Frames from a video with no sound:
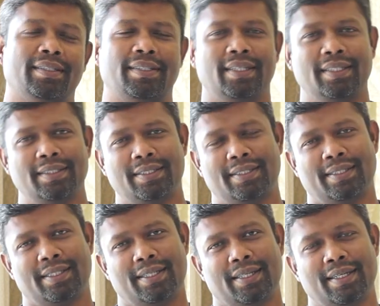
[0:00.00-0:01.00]
சேஞ்ச்
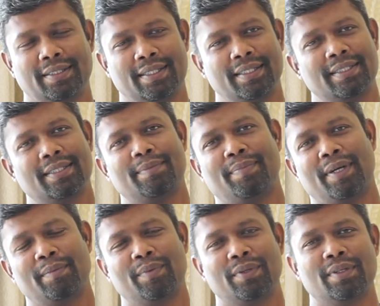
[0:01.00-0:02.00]
ட்ரெஸ் சேஞ்ச்
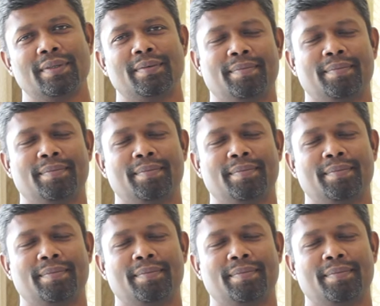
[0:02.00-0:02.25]
பண்ணும்போது